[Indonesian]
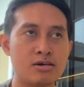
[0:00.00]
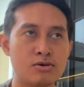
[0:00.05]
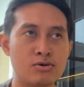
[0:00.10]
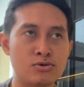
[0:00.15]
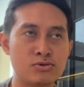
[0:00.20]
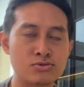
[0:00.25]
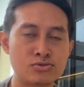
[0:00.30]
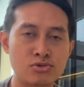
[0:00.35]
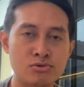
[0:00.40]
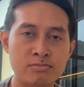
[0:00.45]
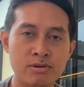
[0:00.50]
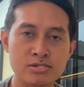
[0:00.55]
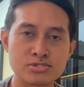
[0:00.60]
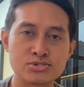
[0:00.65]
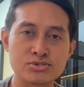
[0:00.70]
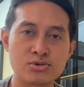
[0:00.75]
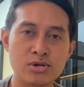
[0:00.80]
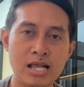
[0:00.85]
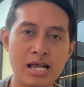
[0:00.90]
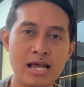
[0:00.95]
untuk
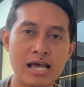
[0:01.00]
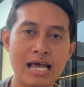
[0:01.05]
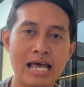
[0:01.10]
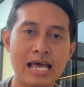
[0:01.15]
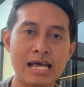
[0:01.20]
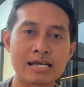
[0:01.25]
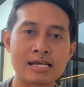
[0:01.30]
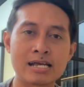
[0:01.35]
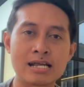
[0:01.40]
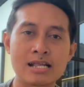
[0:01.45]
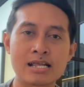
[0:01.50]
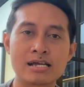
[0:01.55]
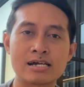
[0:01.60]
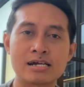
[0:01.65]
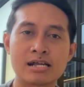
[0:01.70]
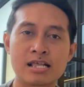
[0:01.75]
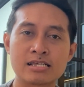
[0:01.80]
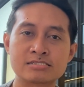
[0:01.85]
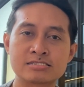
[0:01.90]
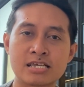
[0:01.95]
bersyukur ah agar
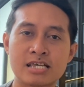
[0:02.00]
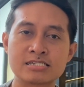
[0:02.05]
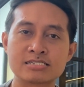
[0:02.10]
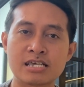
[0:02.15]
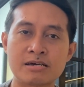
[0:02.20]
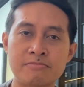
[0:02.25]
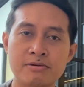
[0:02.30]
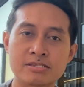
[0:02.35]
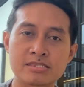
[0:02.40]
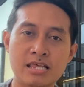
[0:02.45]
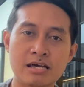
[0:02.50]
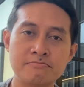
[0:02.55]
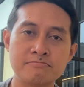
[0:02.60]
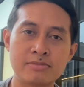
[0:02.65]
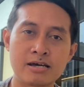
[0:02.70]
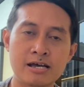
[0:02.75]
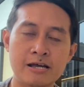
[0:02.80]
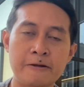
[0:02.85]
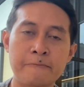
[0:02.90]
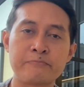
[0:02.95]
rezeki saya
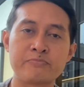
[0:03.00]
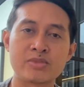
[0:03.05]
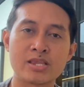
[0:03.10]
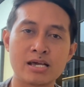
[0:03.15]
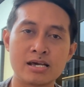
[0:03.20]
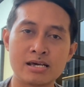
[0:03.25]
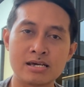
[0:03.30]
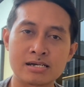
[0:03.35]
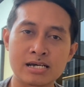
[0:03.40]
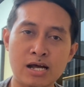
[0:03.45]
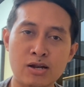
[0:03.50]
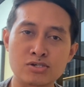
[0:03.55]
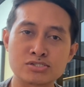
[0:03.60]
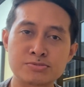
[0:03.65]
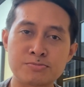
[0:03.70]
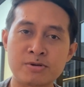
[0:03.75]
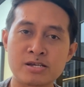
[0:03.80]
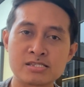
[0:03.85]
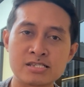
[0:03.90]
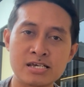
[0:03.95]
bertambah. Kalau
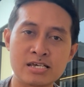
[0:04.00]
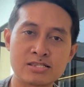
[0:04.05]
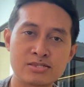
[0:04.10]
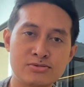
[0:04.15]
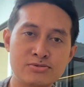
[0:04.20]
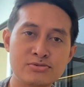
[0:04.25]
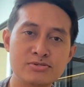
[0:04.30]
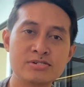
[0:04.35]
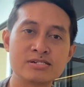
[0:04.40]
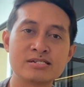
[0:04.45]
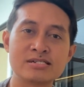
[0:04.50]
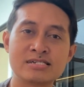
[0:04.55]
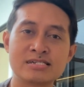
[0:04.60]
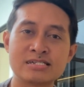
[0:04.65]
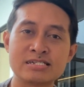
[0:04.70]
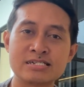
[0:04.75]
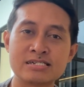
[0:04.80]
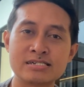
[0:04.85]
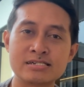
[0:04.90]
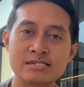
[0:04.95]
seperti itu
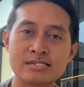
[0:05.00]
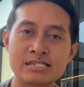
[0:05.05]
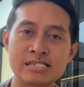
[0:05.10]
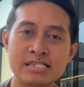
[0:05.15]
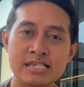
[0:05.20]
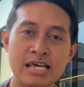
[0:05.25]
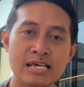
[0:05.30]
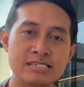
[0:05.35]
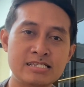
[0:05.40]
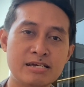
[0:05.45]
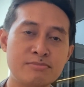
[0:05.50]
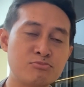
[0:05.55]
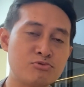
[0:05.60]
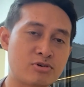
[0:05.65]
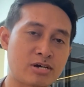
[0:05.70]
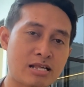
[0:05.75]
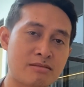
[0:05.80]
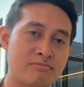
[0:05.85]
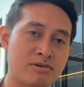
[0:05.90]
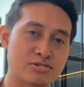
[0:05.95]
niatnya
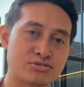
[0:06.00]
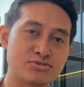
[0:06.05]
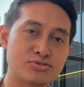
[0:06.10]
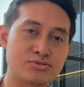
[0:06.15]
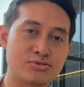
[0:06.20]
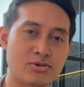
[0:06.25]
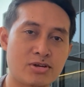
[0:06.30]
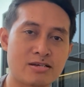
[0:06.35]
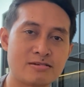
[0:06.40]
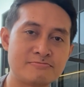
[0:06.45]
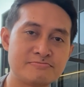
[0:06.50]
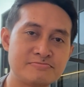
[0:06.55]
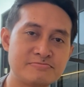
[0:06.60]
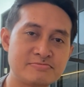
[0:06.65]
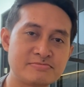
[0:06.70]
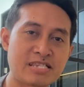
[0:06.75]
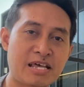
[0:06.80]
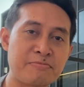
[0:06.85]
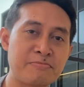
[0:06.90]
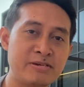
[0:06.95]
bukan bersyukur,
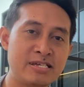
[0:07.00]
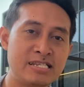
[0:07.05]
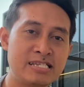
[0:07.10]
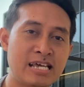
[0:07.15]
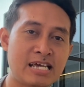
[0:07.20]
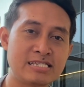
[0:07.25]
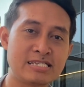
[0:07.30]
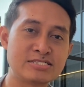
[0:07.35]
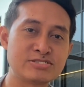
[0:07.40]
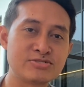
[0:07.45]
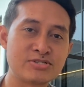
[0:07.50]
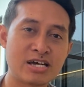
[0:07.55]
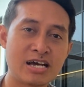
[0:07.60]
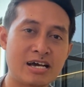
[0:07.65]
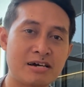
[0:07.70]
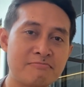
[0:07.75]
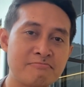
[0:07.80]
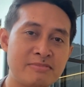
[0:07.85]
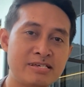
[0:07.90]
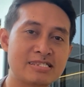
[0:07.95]
tapi niatnya
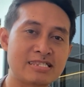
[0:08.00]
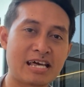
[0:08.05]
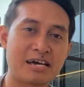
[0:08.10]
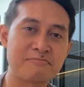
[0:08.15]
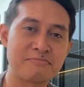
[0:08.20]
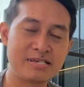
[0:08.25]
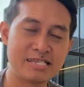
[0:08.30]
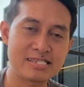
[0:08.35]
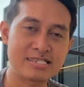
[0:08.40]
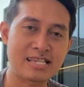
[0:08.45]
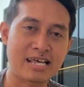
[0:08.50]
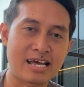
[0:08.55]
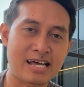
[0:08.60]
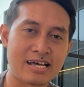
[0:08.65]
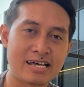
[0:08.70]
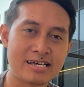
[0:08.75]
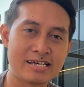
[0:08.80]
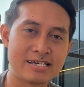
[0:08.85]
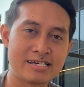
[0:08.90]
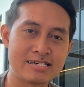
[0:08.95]
juga minta-minta
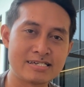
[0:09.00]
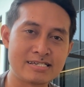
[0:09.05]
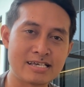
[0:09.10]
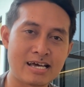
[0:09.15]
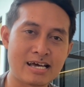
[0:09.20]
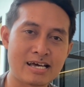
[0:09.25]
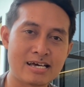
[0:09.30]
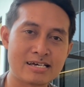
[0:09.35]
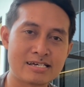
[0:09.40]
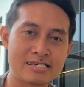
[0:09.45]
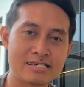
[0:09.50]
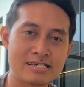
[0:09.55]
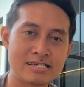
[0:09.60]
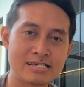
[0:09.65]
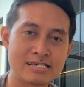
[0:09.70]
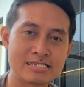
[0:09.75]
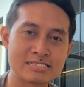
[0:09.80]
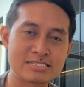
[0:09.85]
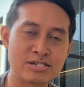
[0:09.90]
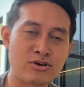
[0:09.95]
ya.
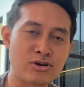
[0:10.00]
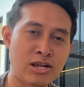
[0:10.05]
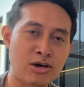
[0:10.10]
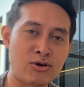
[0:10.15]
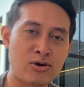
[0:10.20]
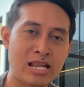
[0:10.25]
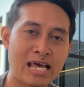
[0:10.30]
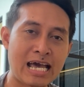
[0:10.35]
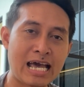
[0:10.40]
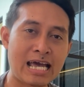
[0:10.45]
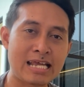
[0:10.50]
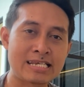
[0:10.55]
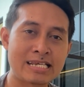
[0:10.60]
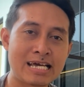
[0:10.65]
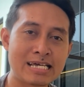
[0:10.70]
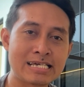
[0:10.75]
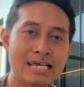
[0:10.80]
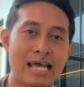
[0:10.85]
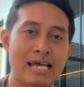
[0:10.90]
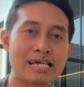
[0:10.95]
Seolah-olah Anda
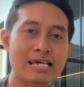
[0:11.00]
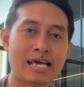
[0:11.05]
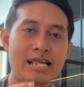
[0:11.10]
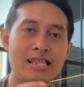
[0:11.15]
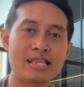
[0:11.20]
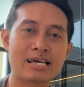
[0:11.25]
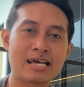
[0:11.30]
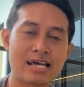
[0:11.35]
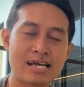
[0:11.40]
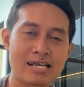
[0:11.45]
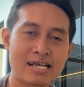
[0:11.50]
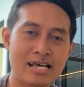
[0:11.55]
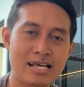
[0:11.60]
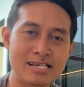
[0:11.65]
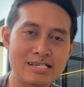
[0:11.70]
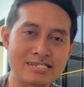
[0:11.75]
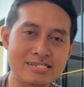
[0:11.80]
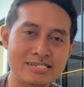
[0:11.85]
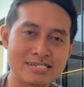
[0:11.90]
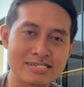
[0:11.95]

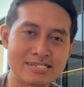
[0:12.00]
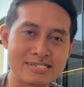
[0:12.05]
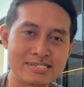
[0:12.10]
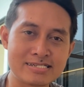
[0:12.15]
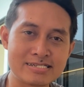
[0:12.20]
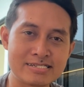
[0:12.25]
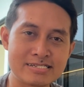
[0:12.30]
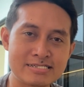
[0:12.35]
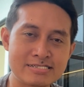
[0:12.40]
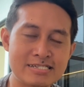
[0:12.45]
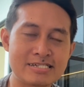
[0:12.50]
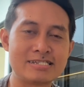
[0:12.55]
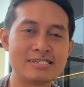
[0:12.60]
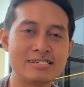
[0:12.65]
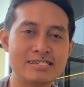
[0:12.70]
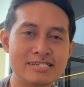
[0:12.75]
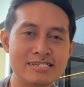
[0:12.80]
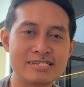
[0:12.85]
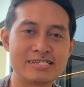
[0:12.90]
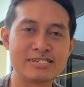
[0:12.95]
ngakal-ngakali.
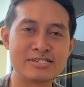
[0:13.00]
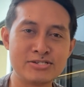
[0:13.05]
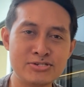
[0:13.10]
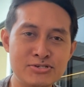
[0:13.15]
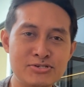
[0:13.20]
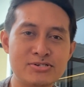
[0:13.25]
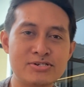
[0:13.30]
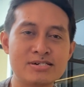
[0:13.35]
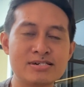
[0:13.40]
Jadi yuk